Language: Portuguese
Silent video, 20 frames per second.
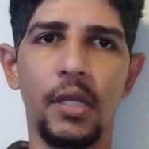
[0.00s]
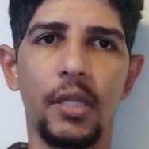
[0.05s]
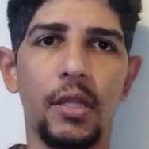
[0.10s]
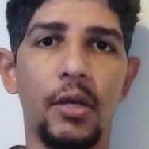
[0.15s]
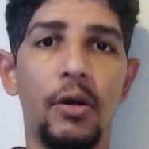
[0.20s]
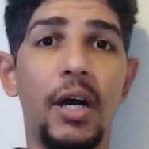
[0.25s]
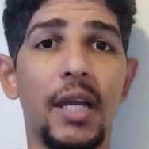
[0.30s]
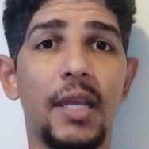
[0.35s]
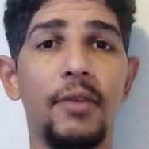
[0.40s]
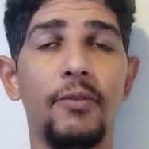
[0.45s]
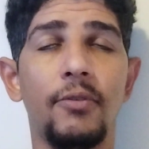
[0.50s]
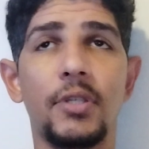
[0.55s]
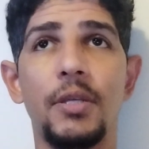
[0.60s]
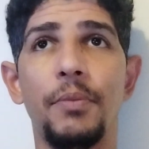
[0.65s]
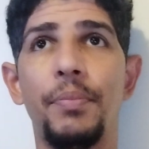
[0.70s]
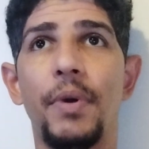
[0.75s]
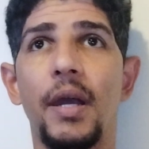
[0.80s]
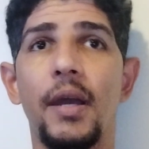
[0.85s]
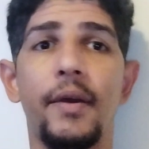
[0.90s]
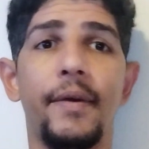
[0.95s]
Então aqui
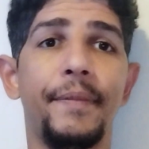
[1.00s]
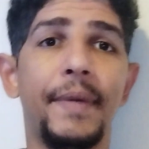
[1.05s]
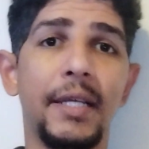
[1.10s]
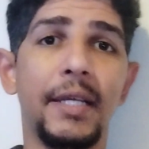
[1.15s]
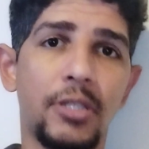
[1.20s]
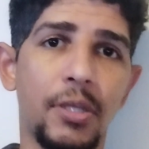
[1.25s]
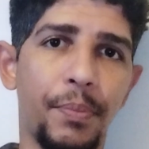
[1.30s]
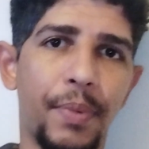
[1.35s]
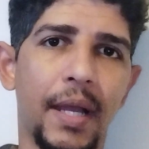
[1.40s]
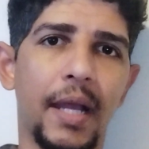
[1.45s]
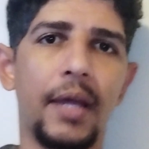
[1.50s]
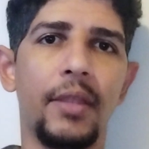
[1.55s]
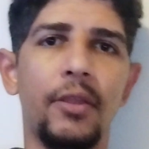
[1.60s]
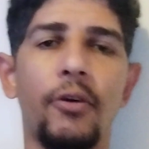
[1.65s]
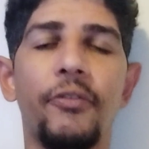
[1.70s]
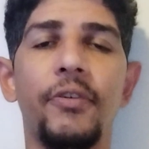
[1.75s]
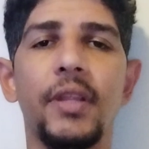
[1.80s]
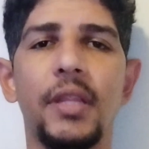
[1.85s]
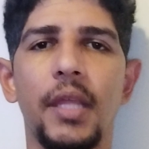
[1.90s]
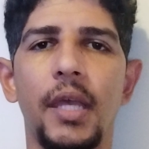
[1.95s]
você paga, mas você pagar
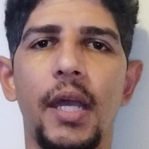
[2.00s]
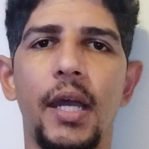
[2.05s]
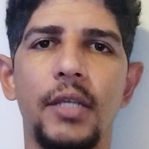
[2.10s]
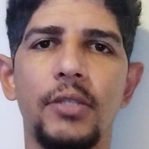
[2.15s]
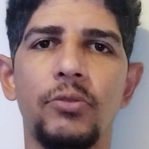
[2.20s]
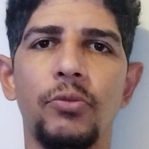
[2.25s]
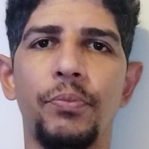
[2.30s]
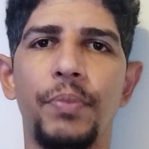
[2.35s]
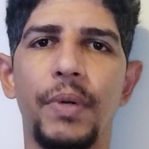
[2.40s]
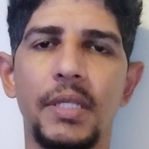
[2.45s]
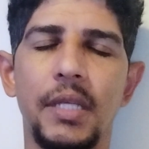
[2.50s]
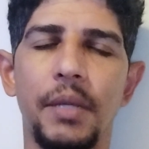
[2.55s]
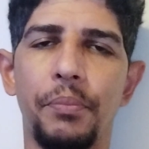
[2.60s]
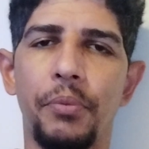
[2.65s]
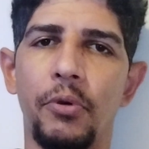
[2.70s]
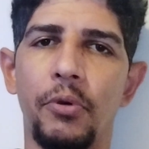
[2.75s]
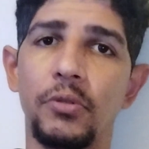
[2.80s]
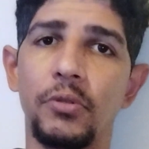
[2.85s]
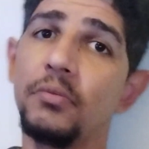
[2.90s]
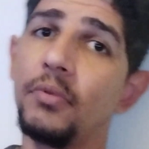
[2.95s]
90 reais num
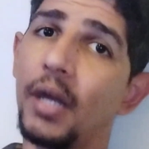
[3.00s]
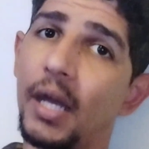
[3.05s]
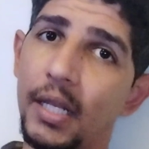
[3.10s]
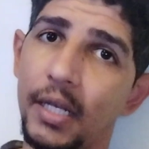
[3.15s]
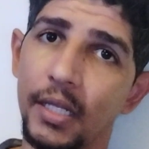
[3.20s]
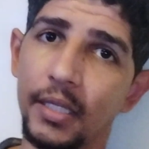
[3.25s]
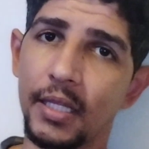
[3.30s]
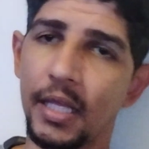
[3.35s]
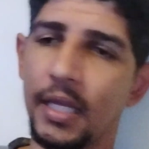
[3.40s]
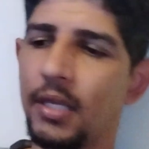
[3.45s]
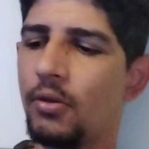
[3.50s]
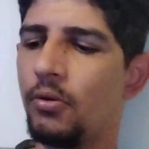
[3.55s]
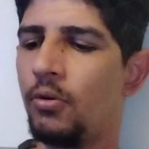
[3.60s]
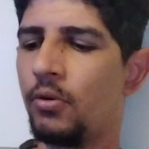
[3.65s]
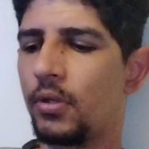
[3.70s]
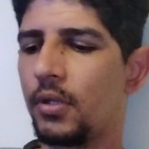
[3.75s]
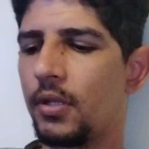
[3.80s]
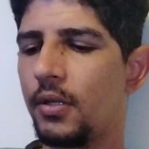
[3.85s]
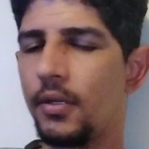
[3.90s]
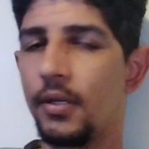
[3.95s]
passaporte, ainda está em
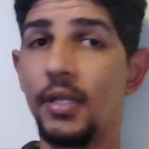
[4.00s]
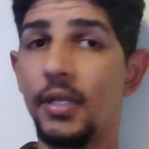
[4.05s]
conta.